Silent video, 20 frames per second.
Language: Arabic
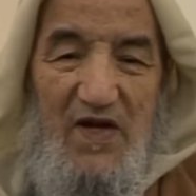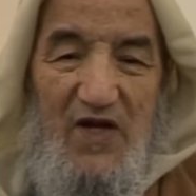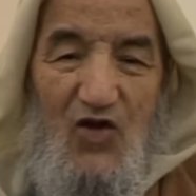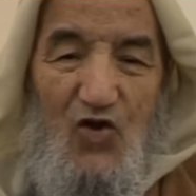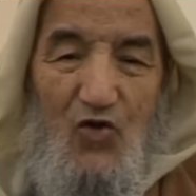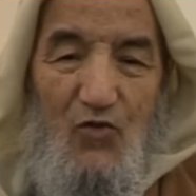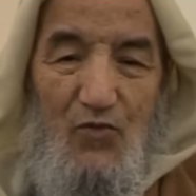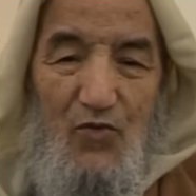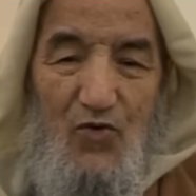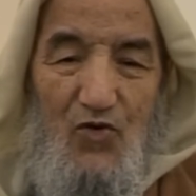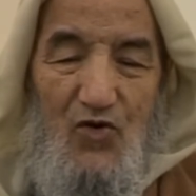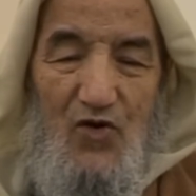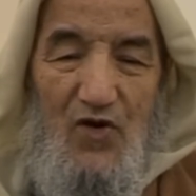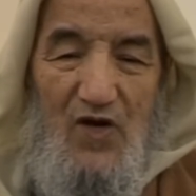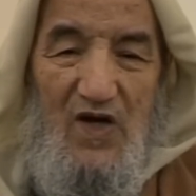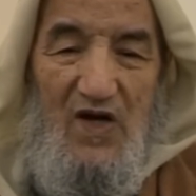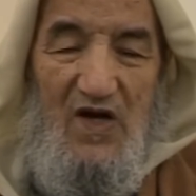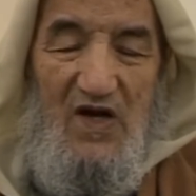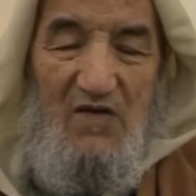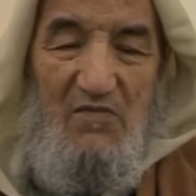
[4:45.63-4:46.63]
يطلب
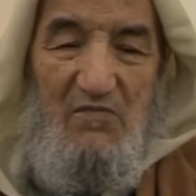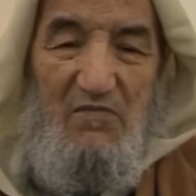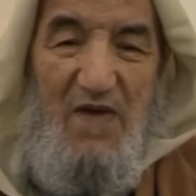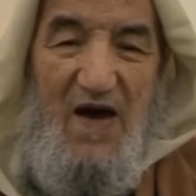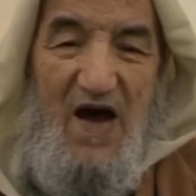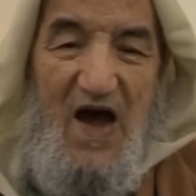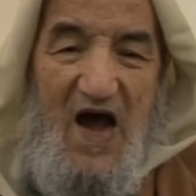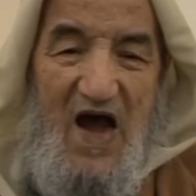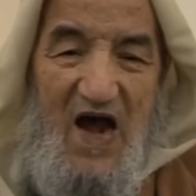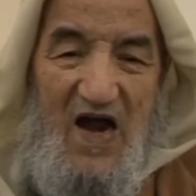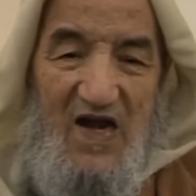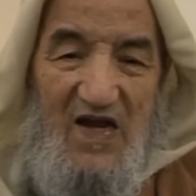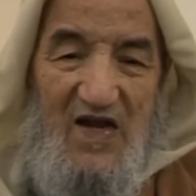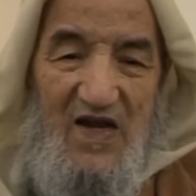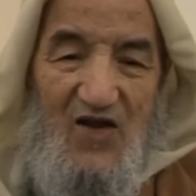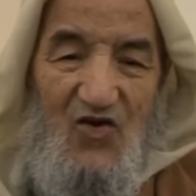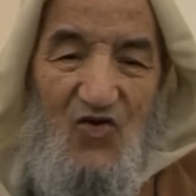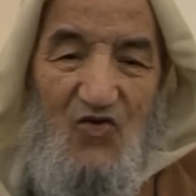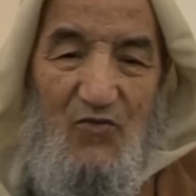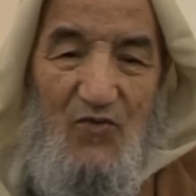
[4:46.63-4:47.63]

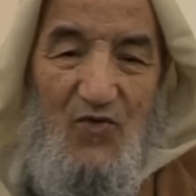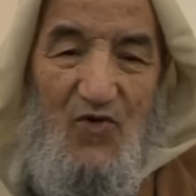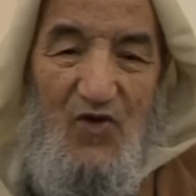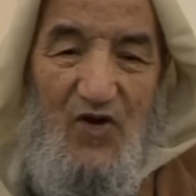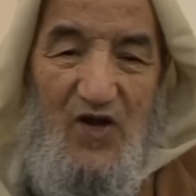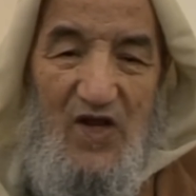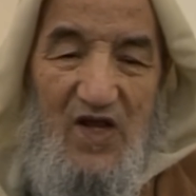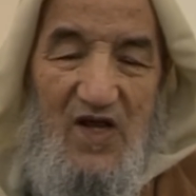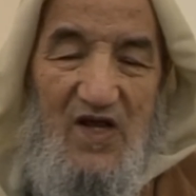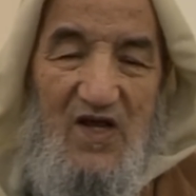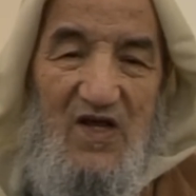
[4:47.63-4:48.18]
معالي الأمور